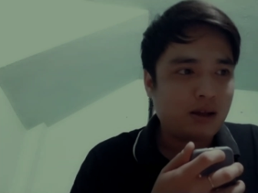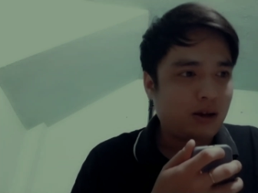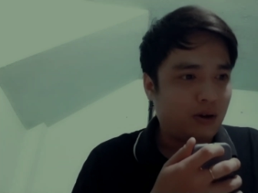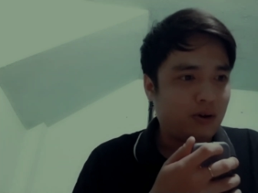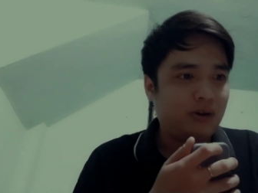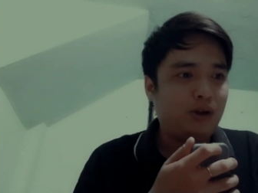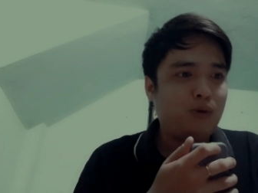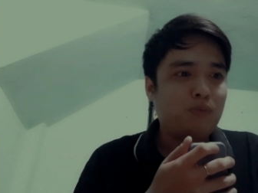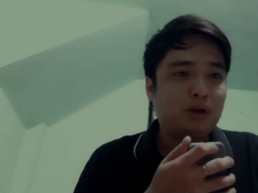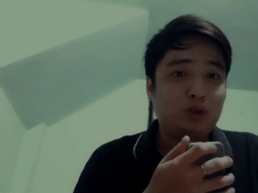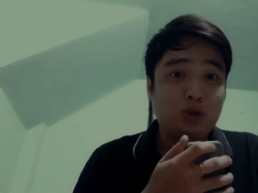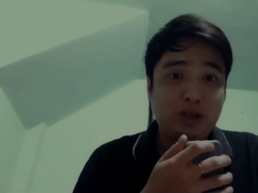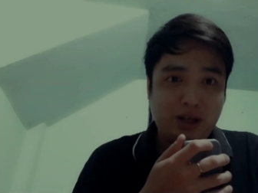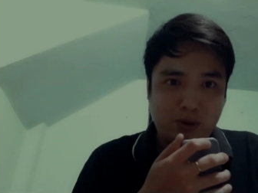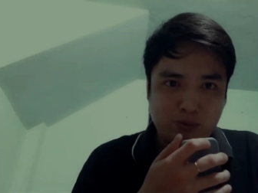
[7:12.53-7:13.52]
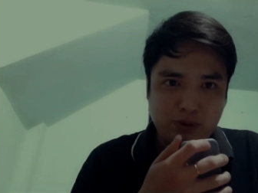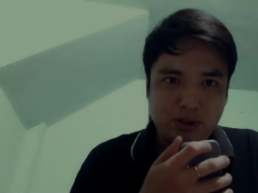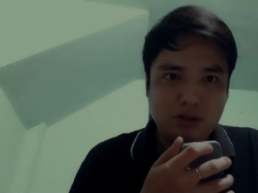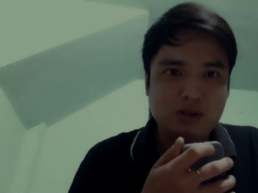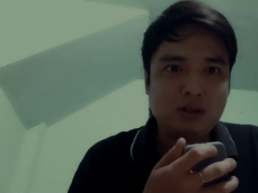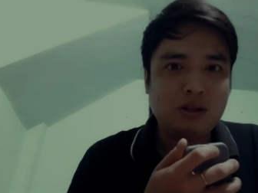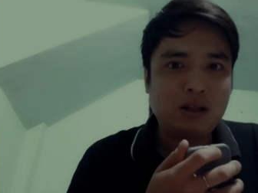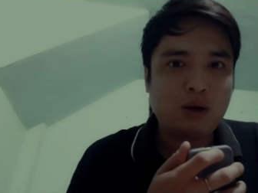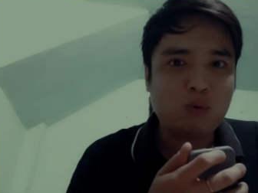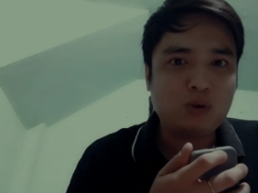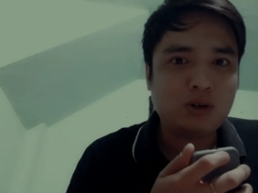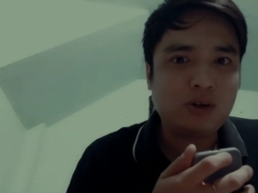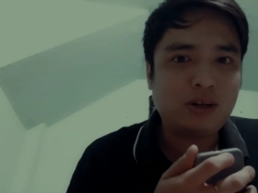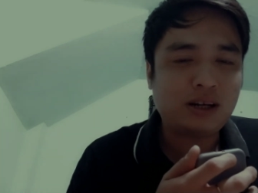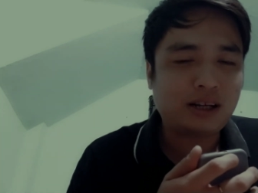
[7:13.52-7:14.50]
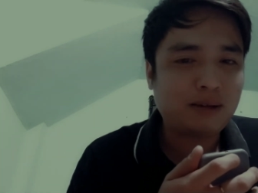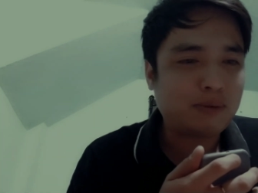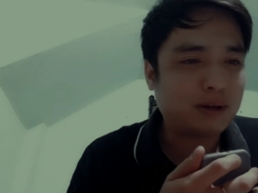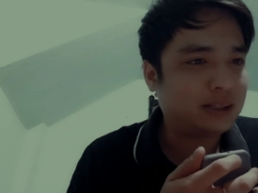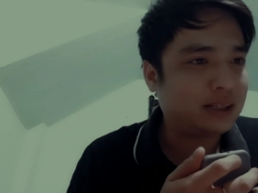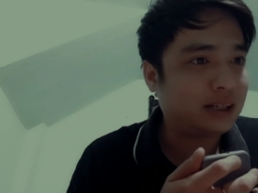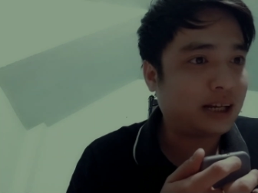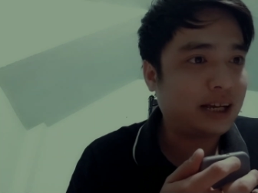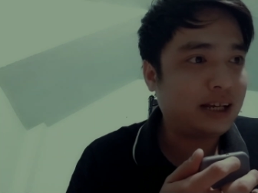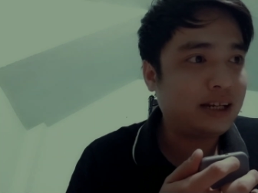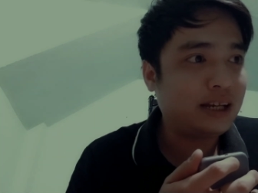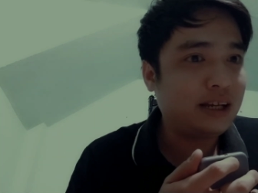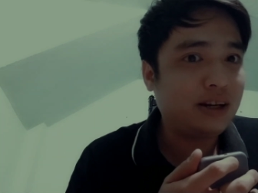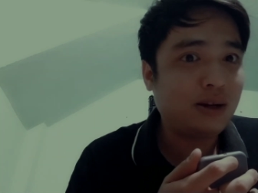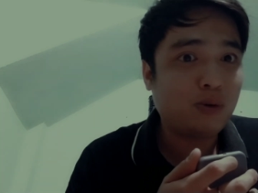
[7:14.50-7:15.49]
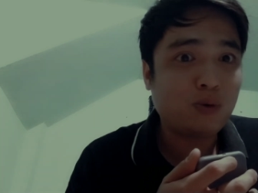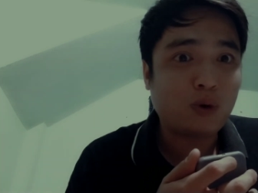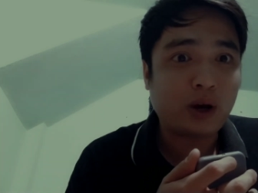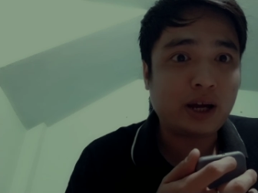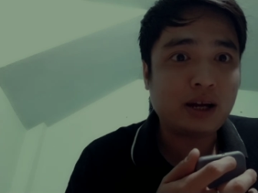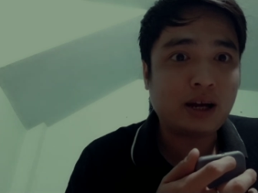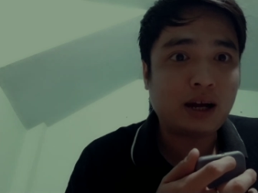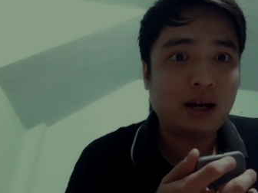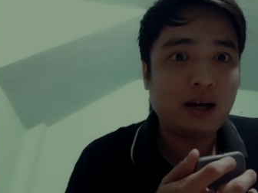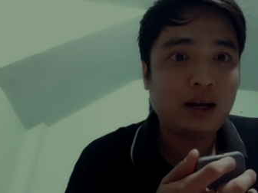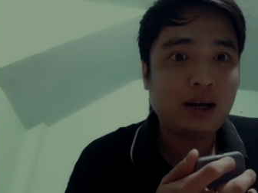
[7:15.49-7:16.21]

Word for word: còn nếu mà xuyên không lâu nữa là các bạn sẽ thấy đi lâu khoảng cỡ